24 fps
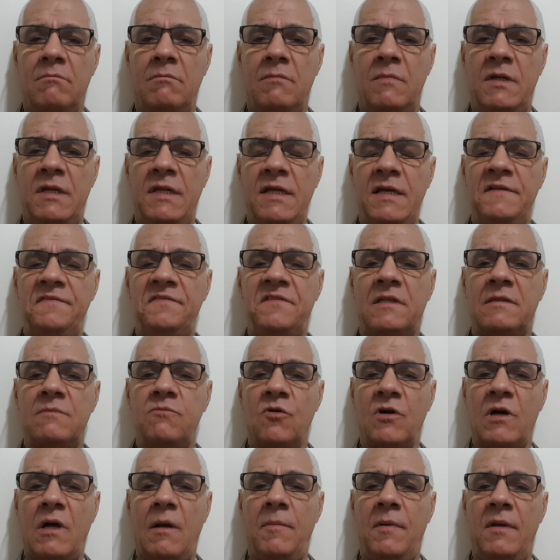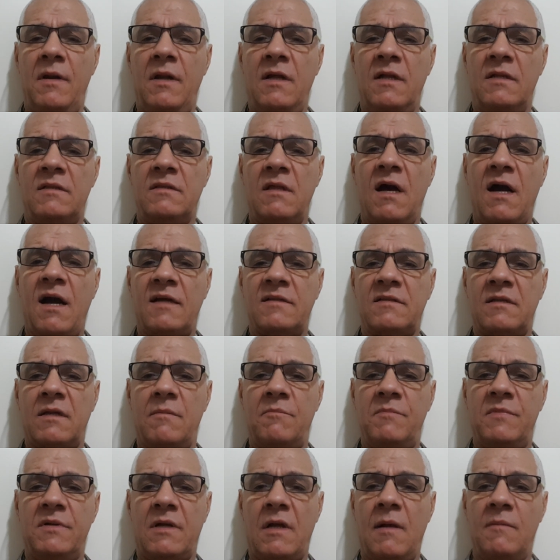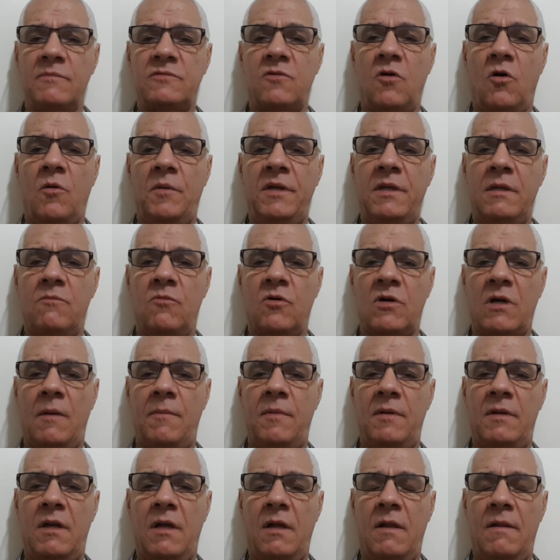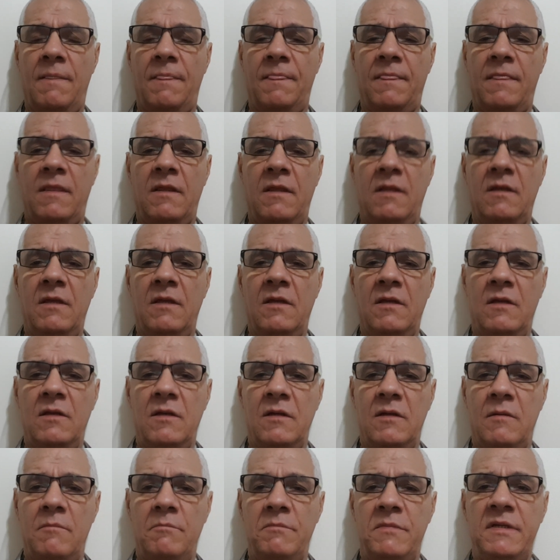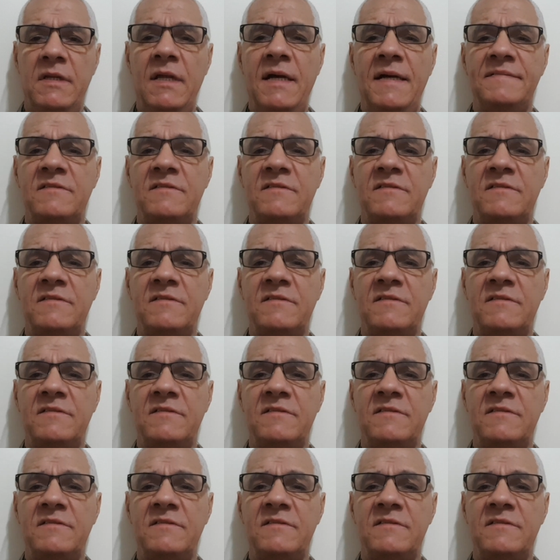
لعدة مقابلات أكثر من 45 مقابلة من ناحية